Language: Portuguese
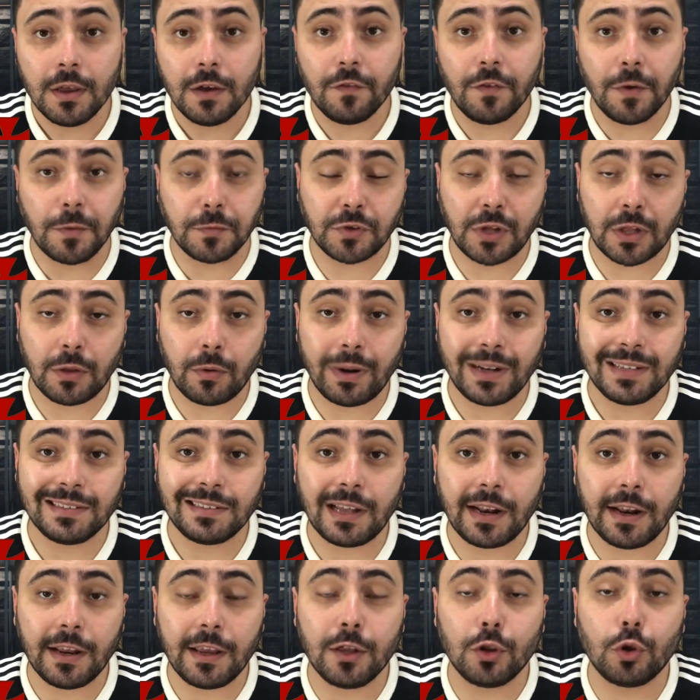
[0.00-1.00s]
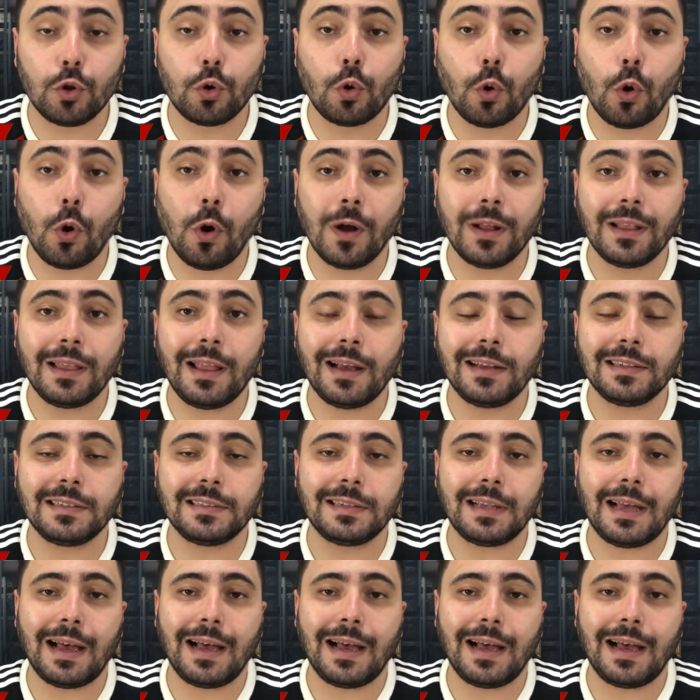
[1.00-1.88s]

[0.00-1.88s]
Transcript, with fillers: Vamos atualizar aqui todas